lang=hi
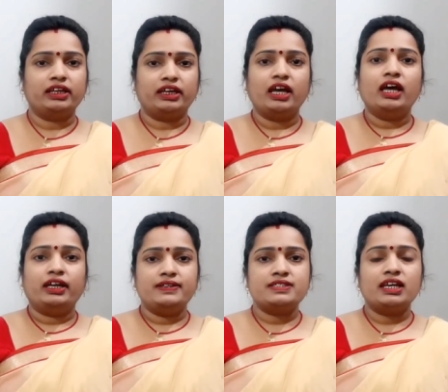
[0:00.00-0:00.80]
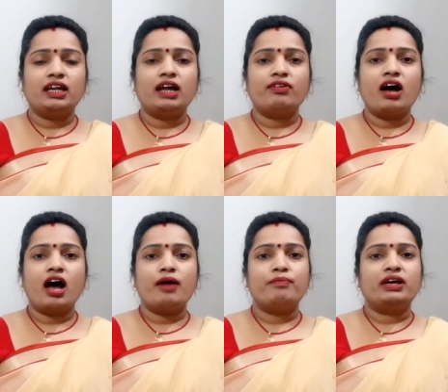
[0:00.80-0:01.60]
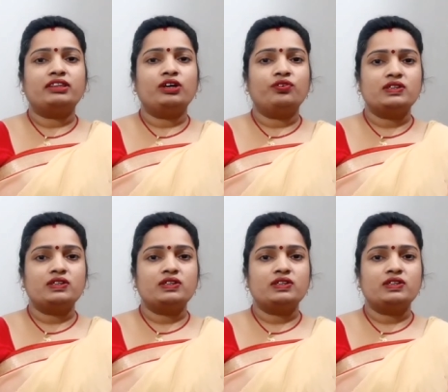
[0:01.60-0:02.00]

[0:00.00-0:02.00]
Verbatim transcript: हैं इसके अलावा आप बहते